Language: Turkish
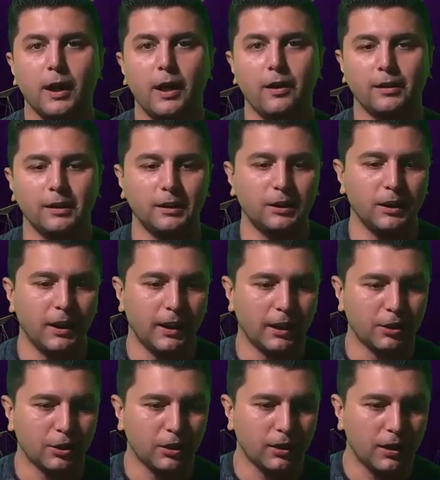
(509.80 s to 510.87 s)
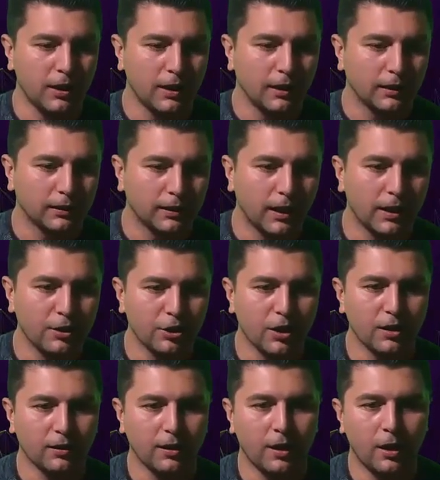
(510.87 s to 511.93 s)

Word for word: Evet 2'ye geçtik. Tanjant